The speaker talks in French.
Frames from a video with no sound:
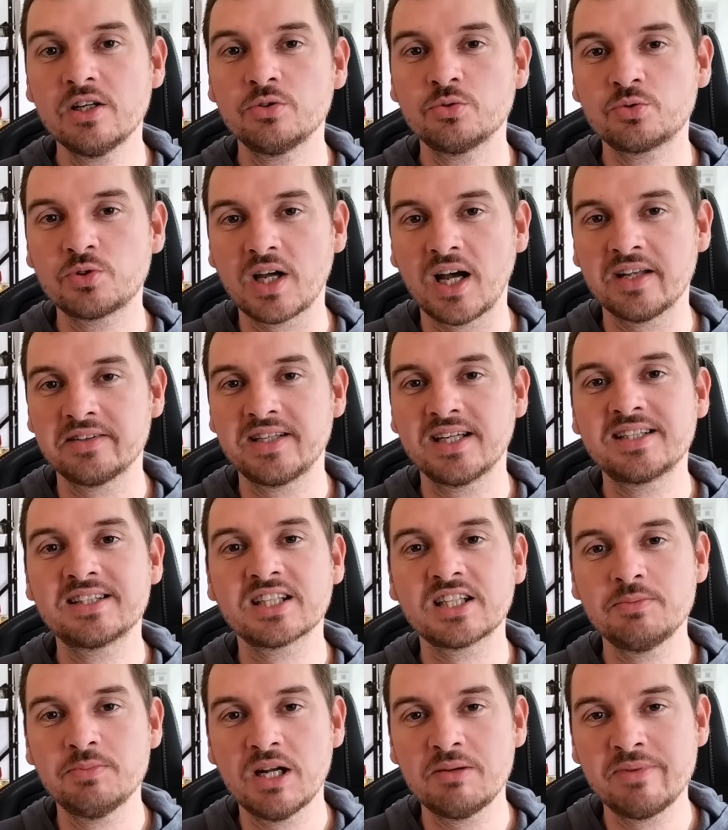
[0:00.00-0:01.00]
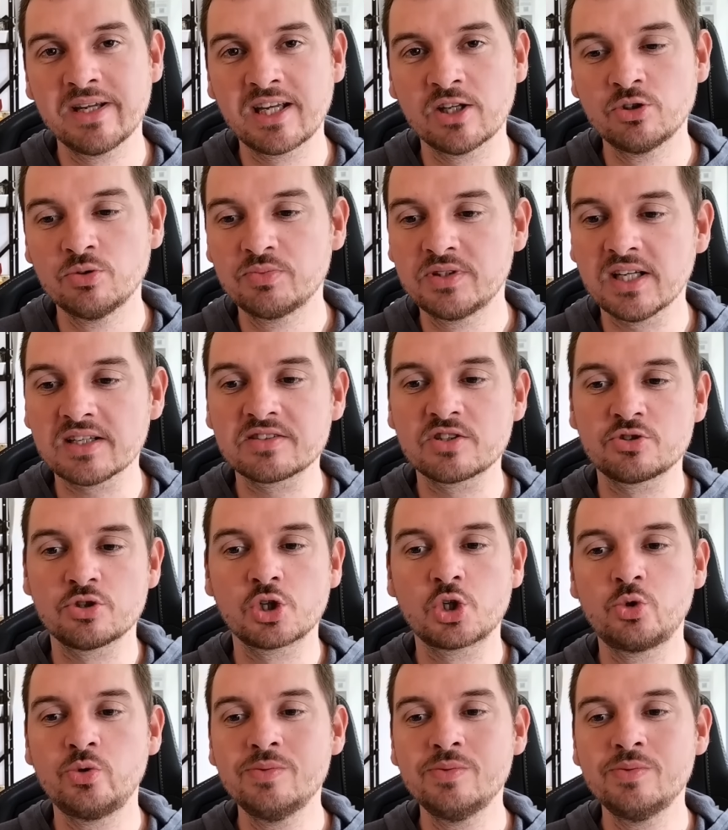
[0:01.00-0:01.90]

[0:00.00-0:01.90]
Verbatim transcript: Donc un deck tribal mécanoptère, sachant que